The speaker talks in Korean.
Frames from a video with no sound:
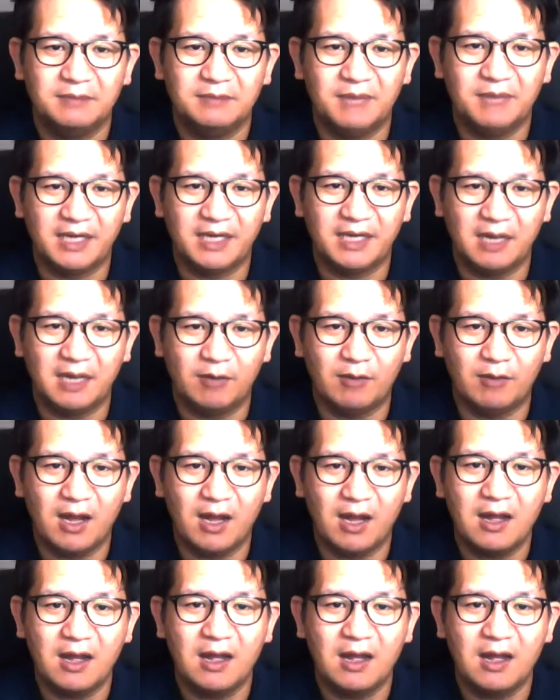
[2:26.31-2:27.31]

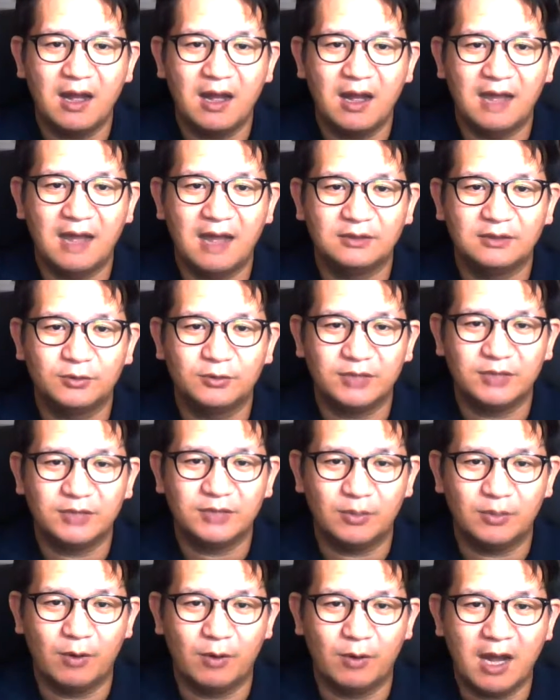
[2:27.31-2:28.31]
마리아와
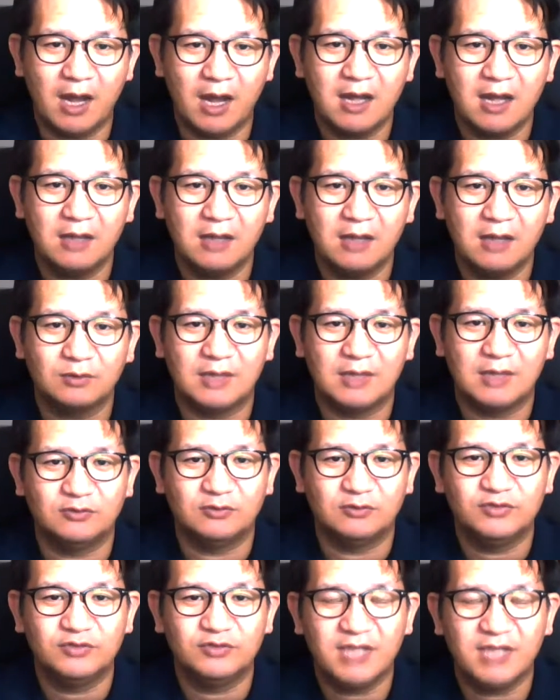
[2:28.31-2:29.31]
안드로니고와 또한
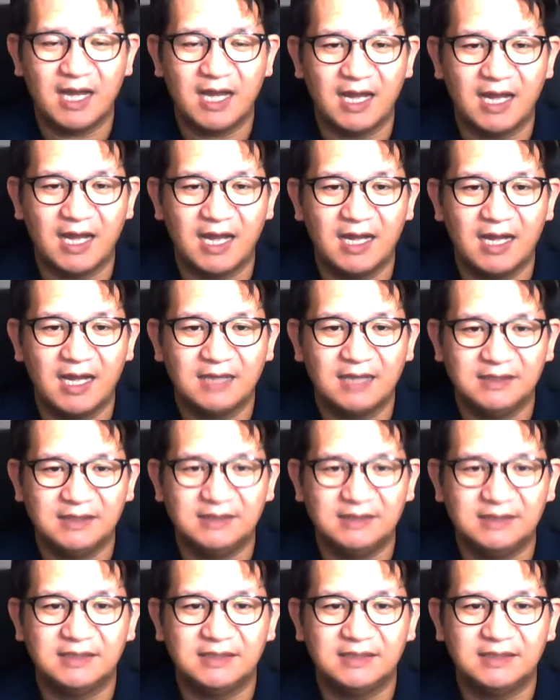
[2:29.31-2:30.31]
유니아
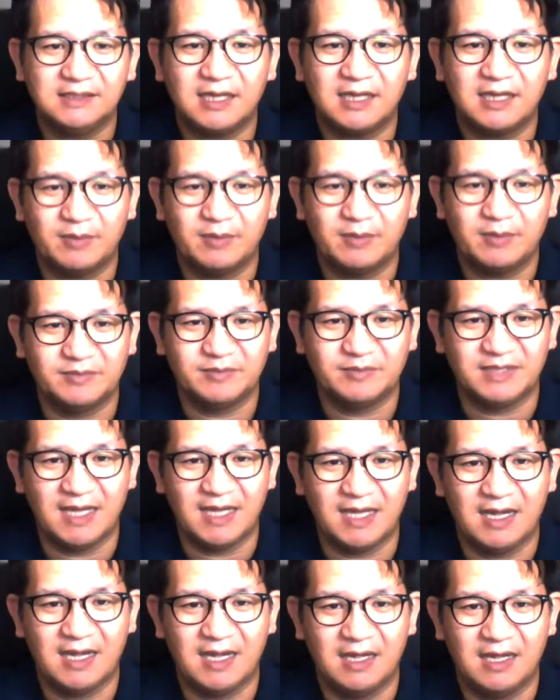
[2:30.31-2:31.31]
이 세
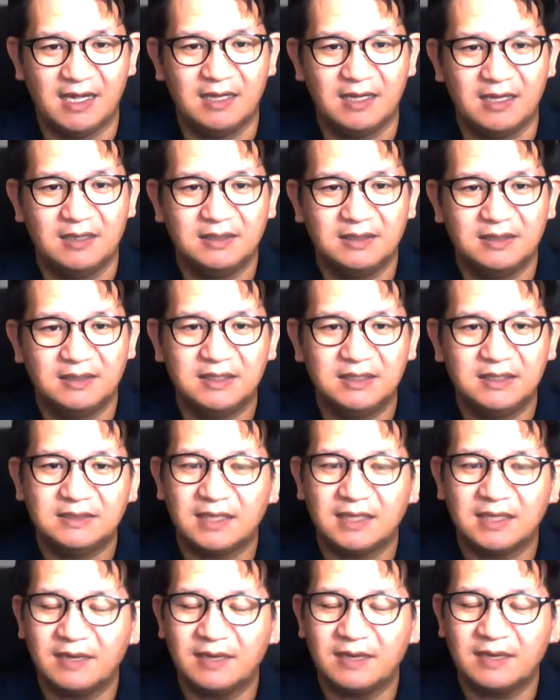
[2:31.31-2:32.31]
사람입니다. 이
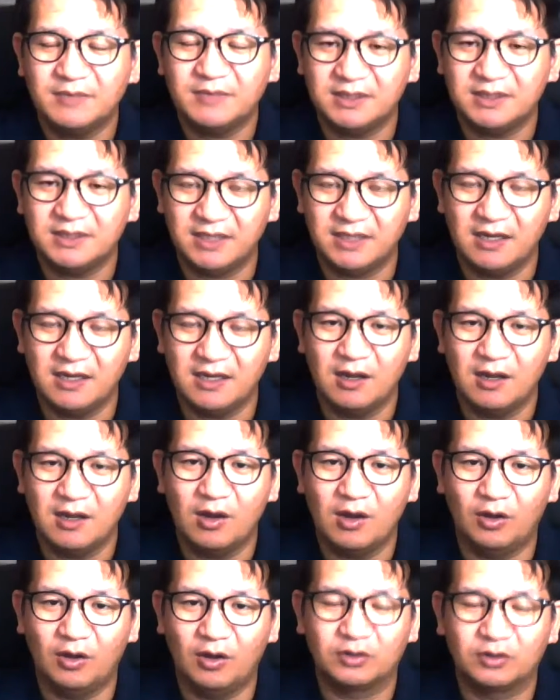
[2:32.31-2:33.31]
사람들이
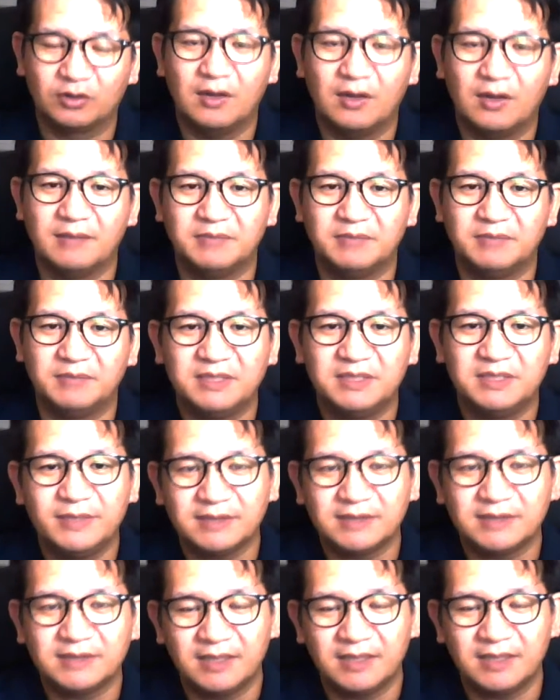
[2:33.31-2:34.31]
어떠한 믿음의
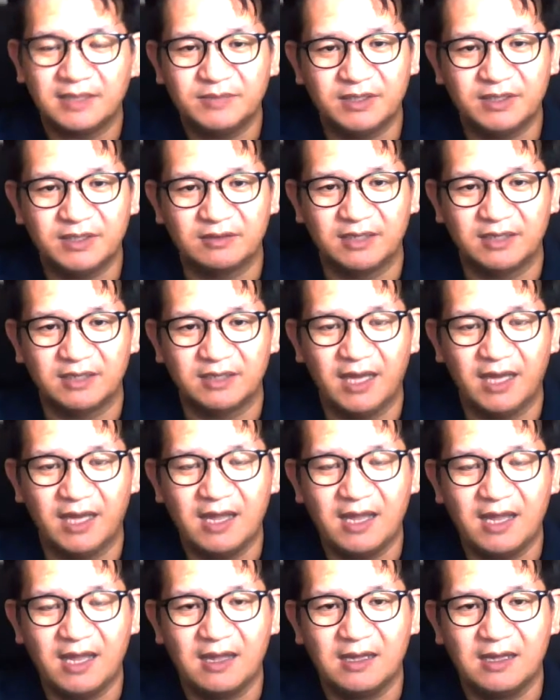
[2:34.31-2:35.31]
사람들이었기에
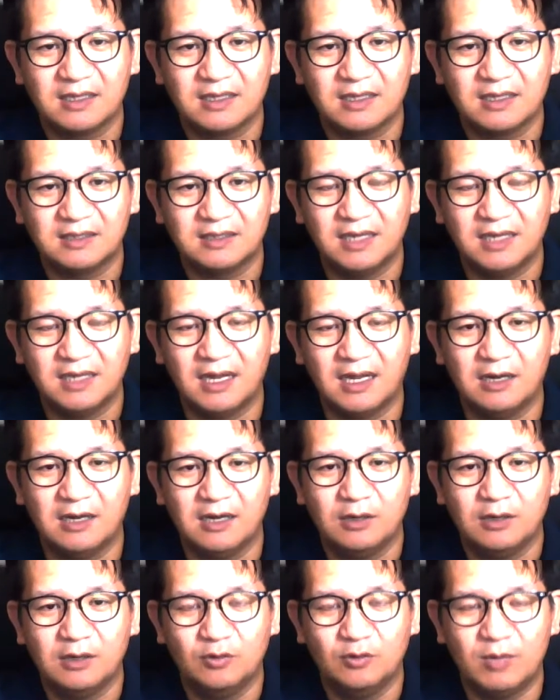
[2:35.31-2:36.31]
그가
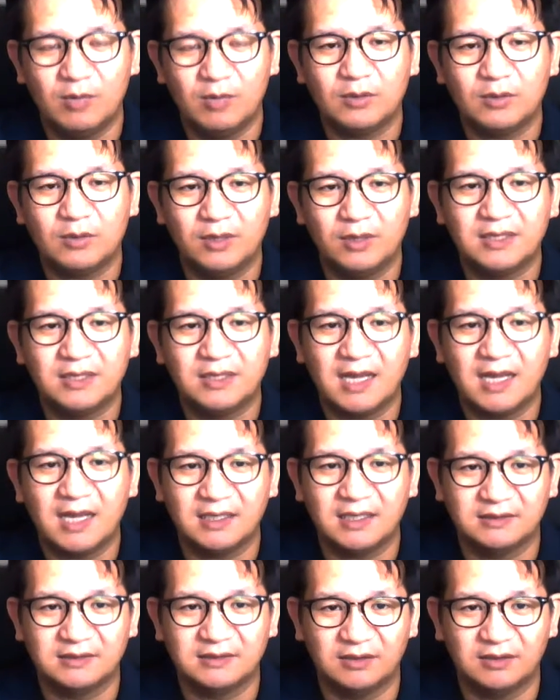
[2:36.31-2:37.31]
로마 교회를
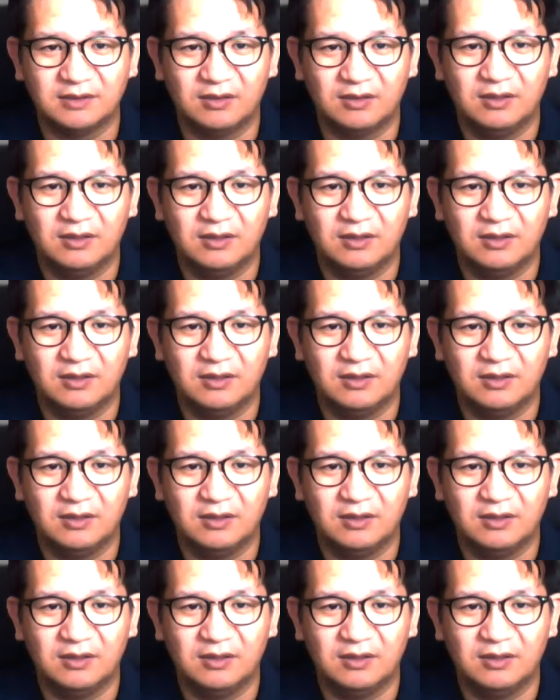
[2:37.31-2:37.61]
향해서